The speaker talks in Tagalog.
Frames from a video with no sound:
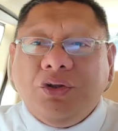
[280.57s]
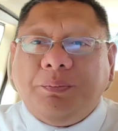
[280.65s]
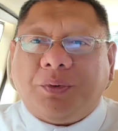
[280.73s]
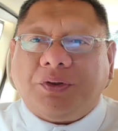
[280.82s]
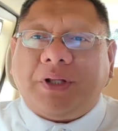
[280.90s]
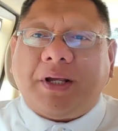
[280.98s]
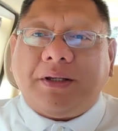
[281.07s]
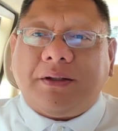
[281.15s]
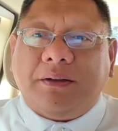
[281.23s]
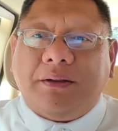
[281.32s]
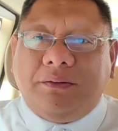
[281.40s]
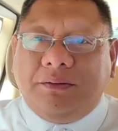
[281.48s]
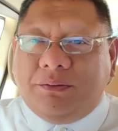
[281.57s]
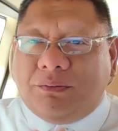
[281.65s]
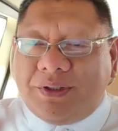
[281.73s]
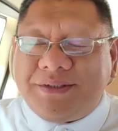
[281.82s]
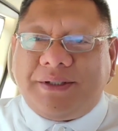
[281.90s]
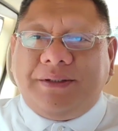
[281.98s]
to protect
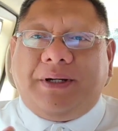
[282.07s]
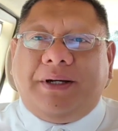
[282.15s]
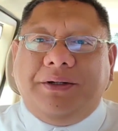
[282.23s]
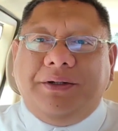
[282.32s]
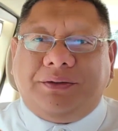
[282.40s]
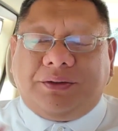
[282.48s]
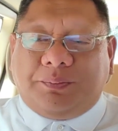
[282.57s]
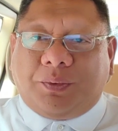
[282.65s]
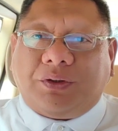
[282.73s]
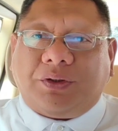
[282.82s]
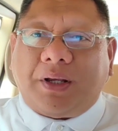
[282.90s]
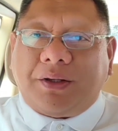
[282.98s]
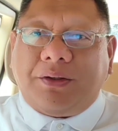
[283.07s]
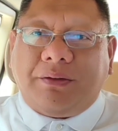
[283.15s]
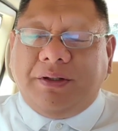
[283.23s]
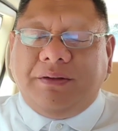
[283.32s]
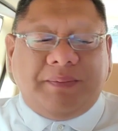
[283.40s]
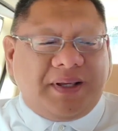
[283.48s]
worst scenario to protect
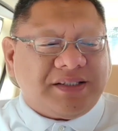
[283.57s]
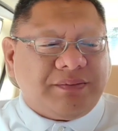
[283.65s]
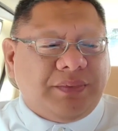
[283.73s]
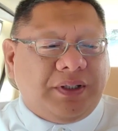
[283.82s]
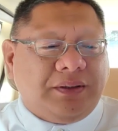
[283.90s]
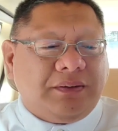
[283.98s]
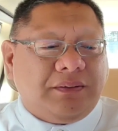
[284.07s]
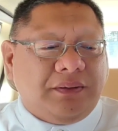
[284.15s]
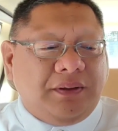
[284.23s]
your investment